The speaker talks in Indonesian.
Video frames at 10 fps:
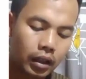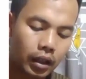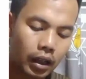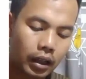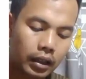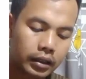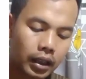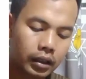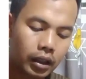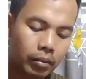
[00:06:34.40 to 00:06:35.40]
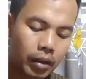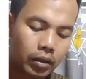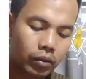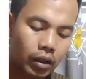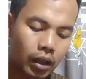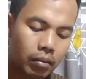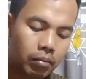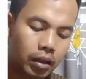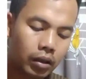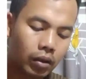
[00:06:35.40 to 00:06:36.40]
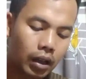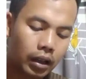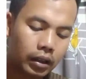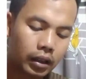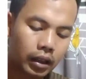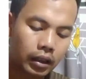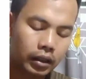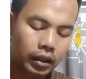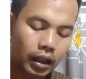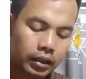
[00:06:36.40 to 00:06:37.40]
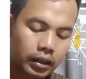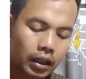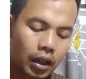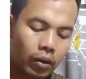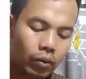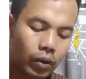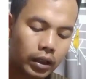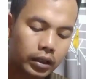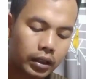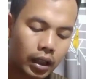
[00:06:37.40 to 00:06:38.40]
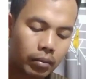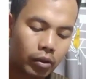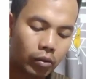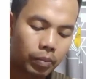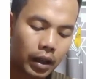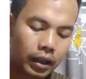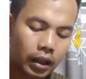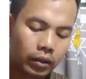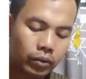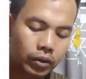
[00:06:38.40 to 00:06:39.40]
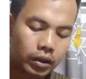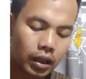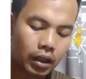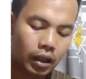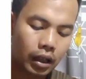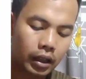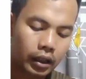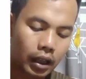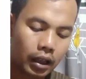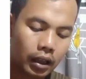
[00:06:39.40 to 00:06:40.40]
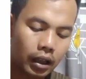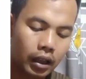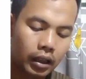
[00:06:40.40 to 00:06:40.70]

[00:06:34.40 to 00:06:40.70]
Gerakan santri Madura menolak dengan tegas UAS yang merupakan ustadz radikal